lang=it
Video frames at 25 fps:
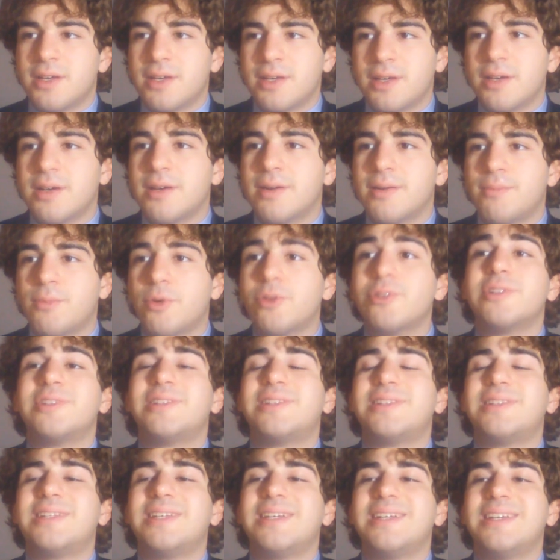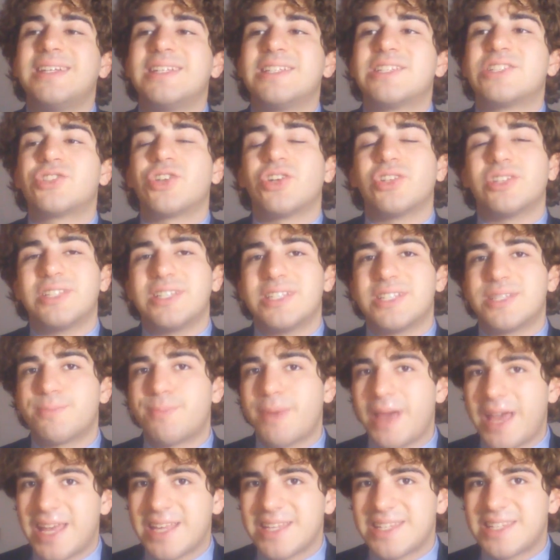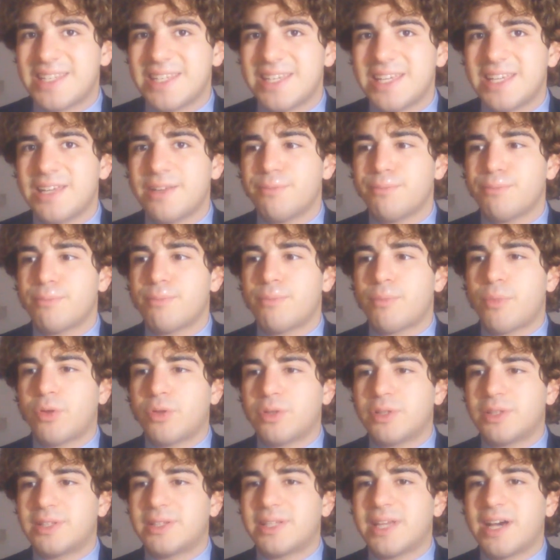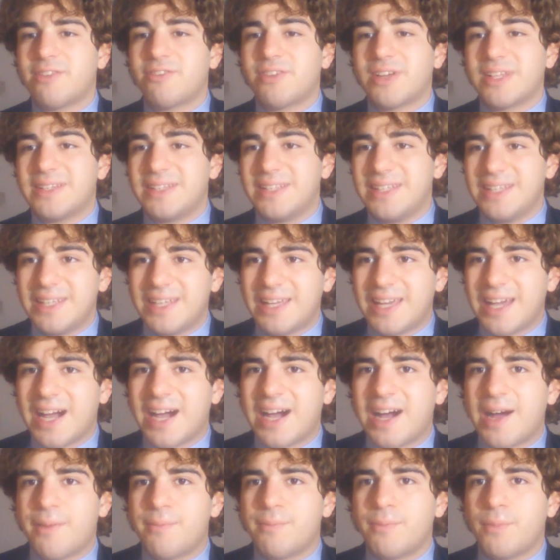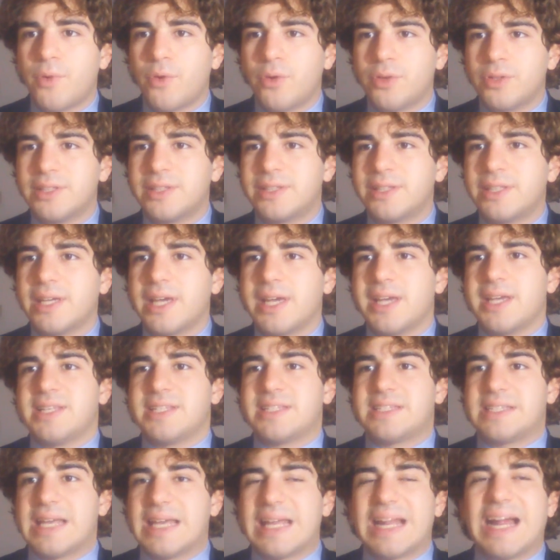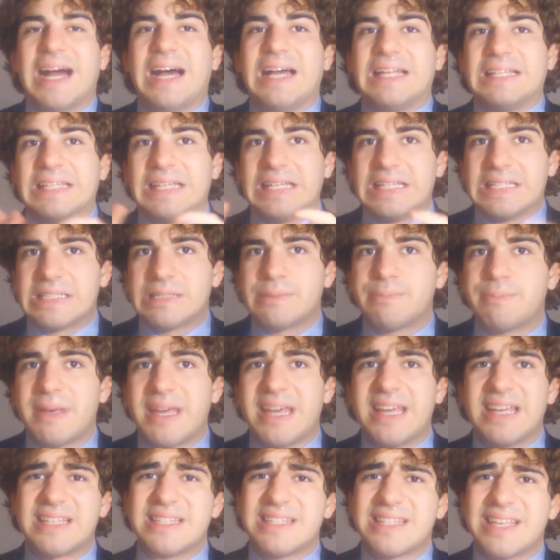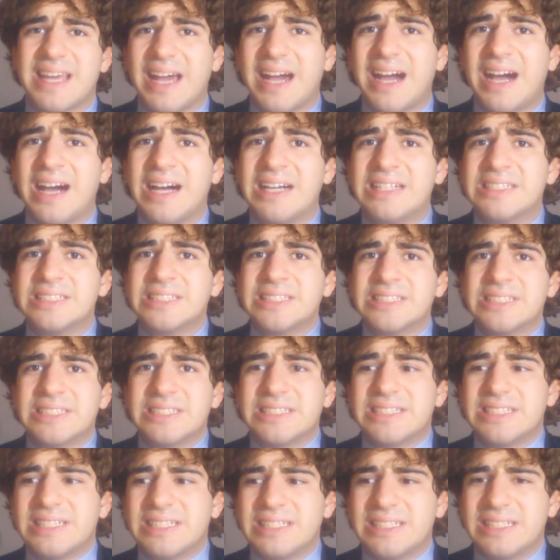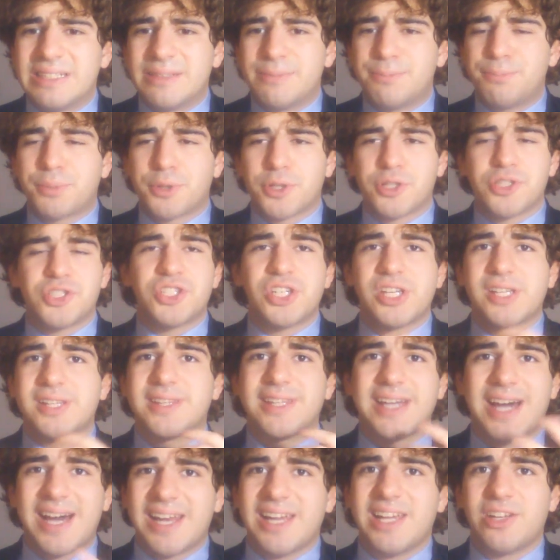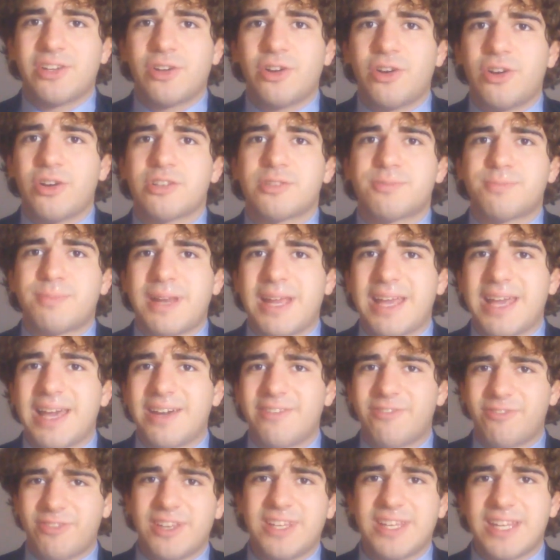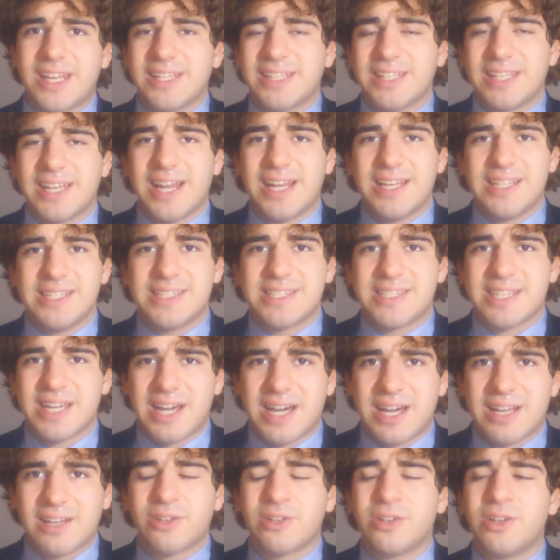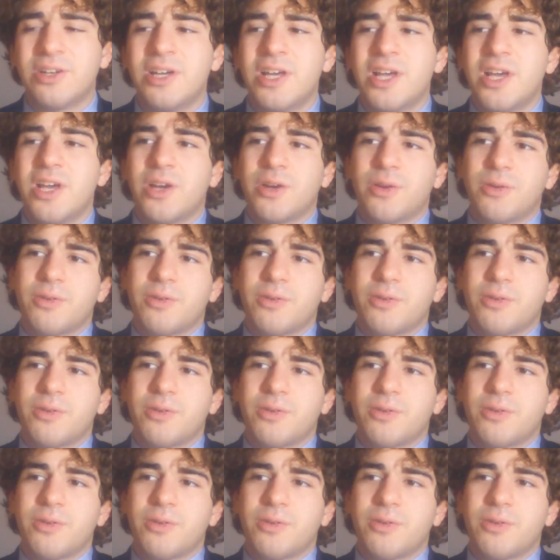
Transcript: eh, molti soldi spesi, molta fatica, molte serate spese a eh, progettare il cosplay a finire di realizzarlo.